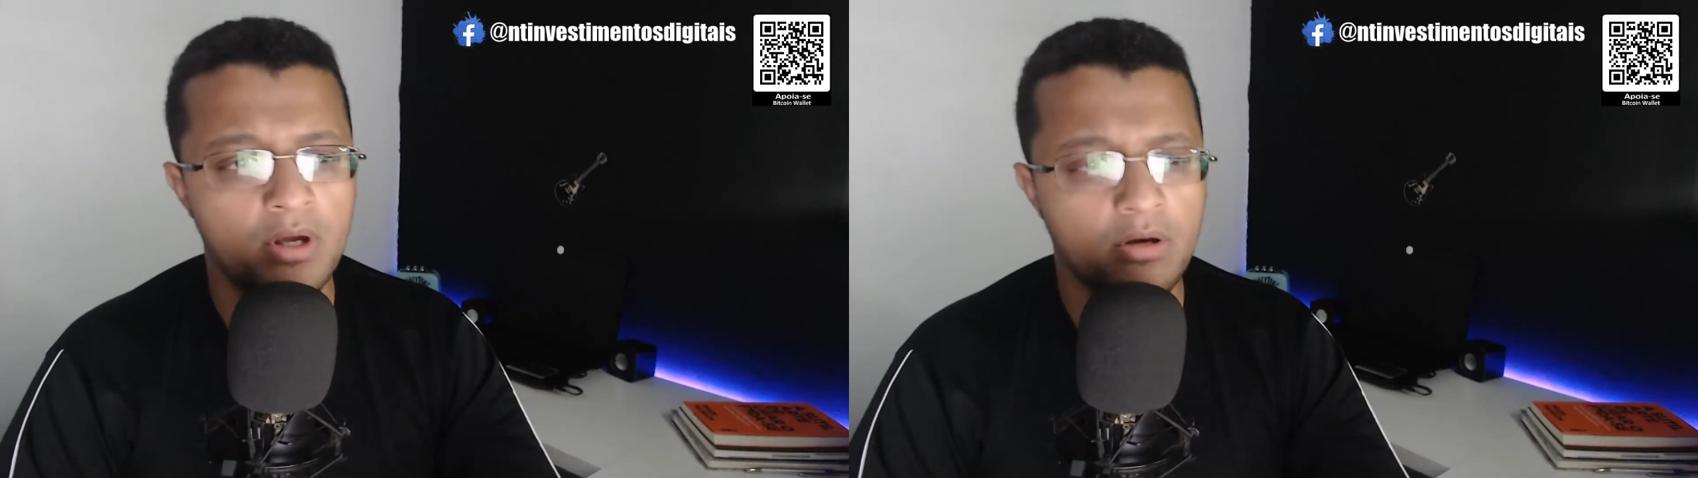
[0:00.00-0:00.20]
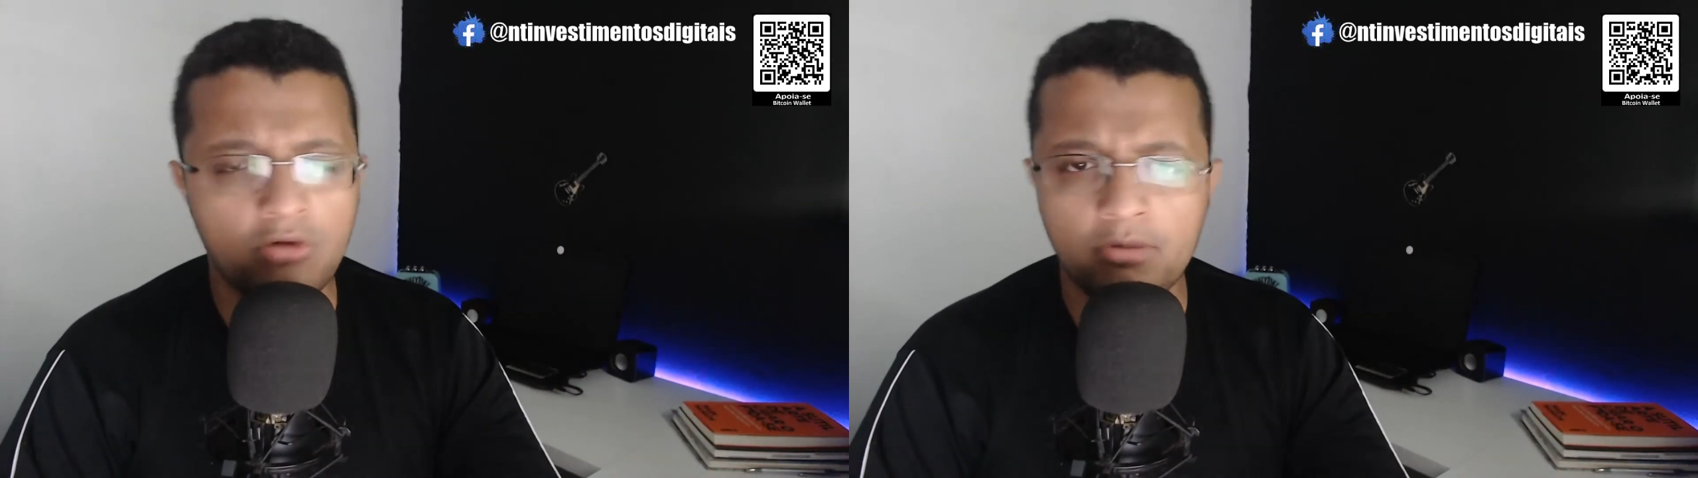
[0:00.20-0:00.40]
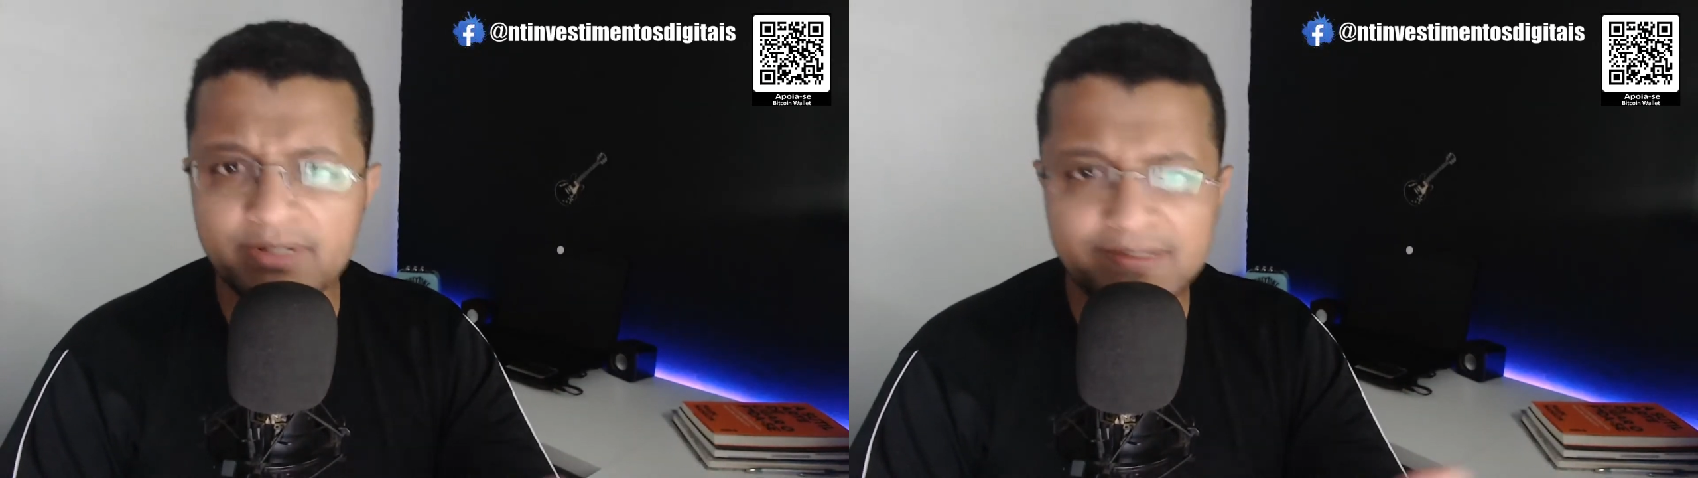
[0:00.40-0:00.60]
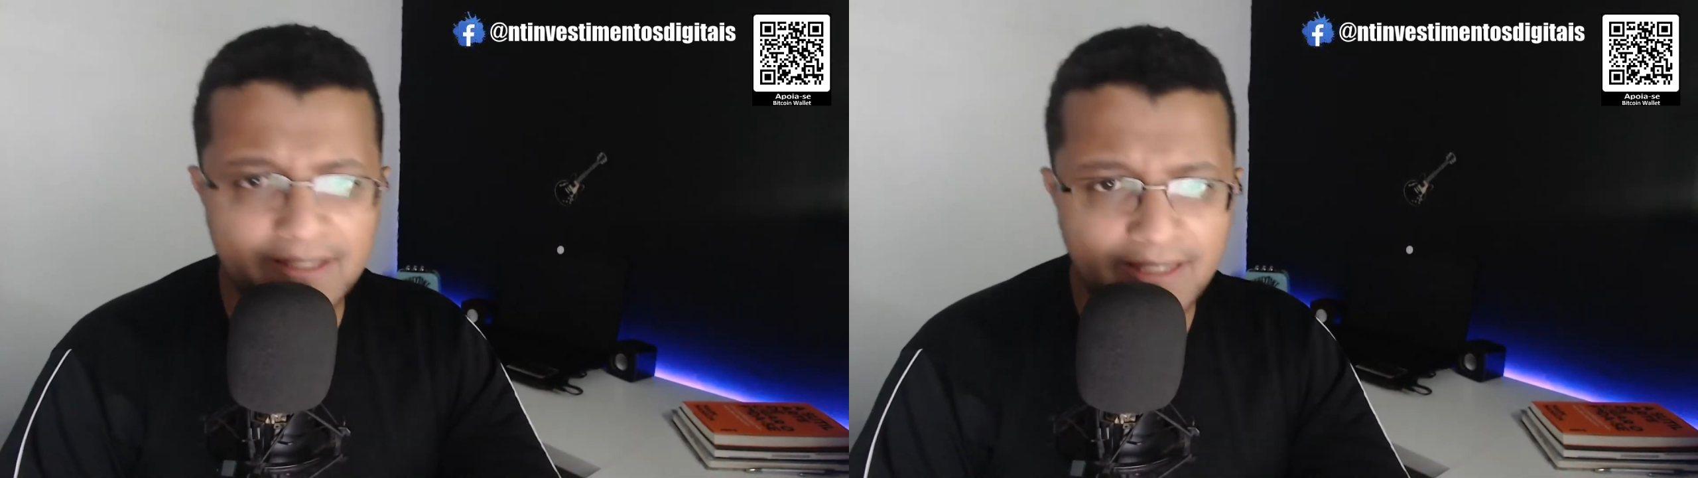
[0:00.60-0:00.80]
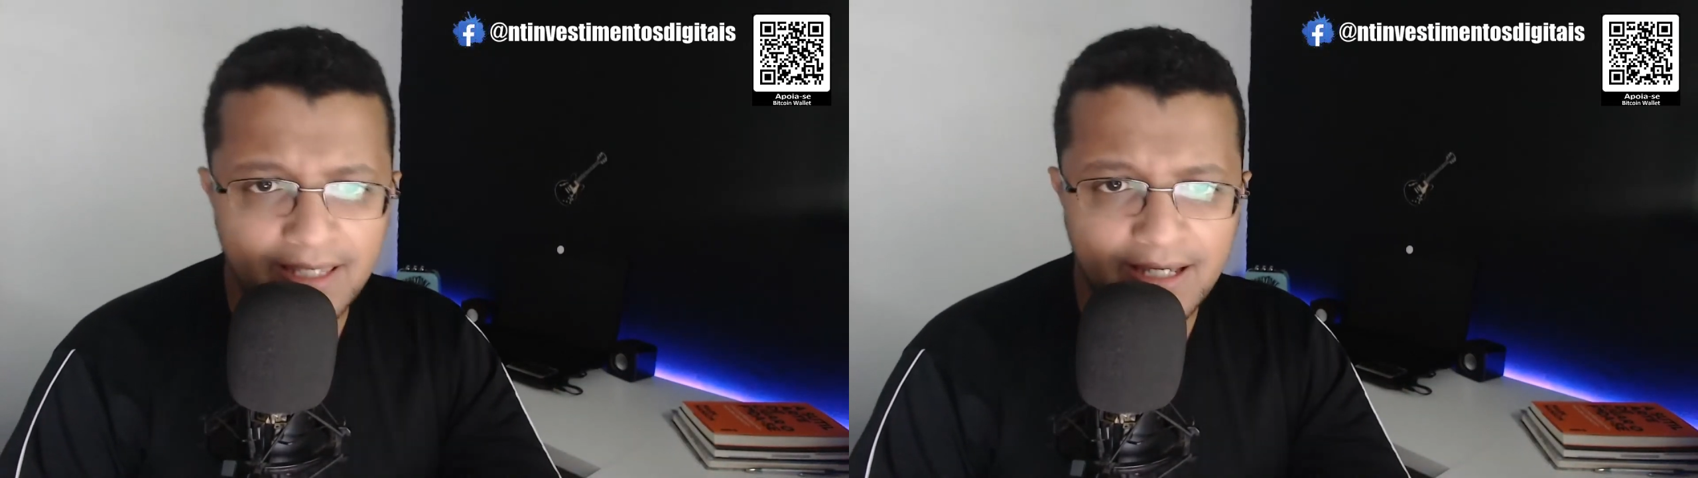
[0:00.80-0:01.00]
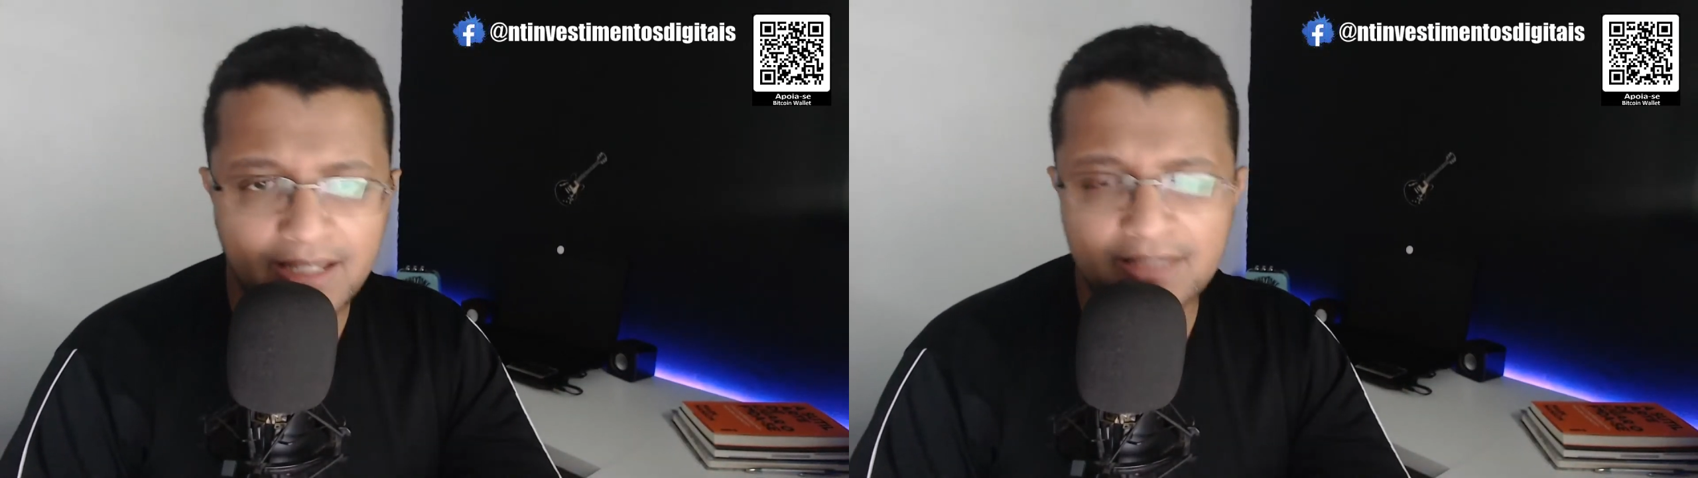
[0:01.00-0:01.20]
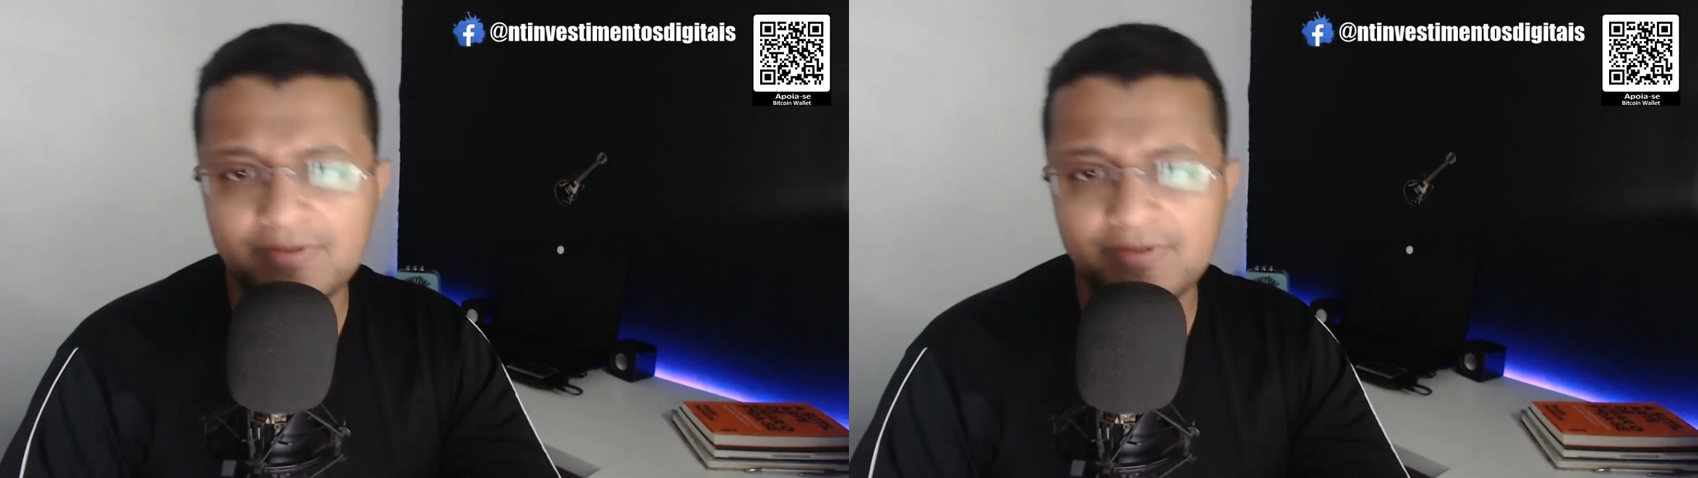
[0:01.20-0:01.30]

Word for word: Compre 100 reais.